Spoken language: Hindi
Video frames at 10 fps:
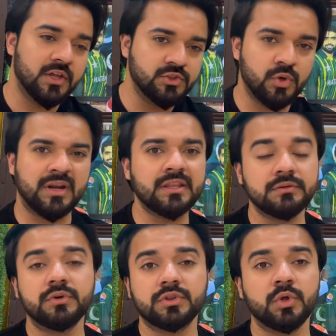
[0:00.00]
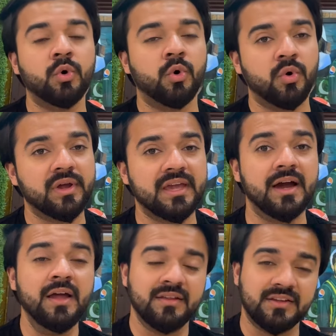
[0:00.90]
जो होना था वो तो हो गया
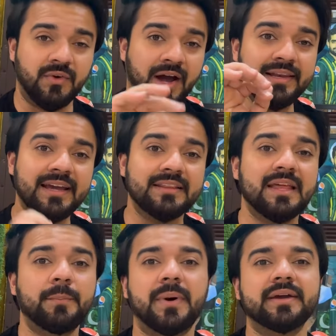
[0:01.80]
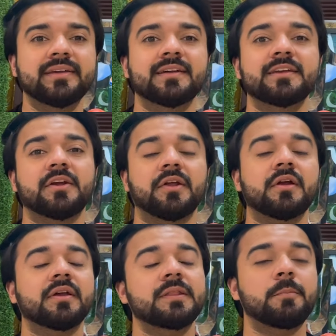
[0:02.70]
सवाल ये आता है पाकिस्तान की
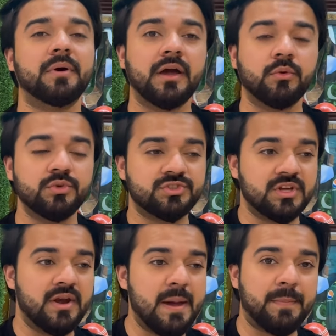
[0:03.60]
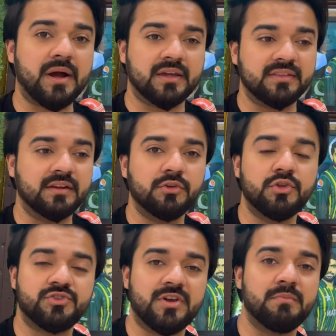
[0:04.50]
क्रिकेट के अंदर बड़ा कुछ चल रहा है पाकिस्तान के
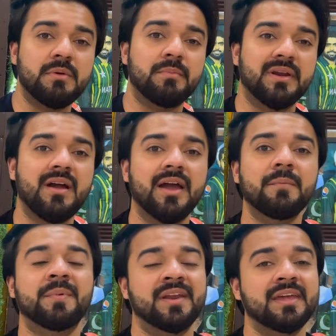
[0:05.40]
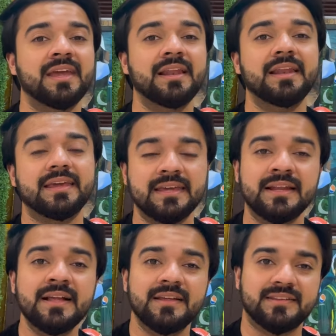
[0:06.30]
जो चेयरमैन बड़े आए बड़े गए
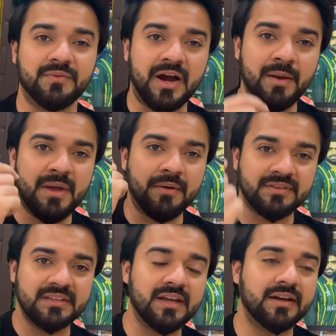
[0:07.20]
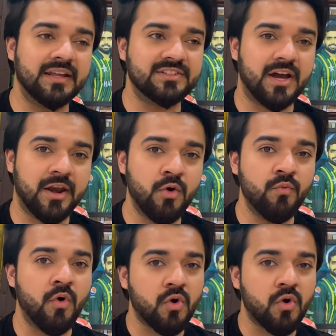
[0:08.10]
लेकिन सवाल मैं आपसे ये करने जा रहा हूँ वो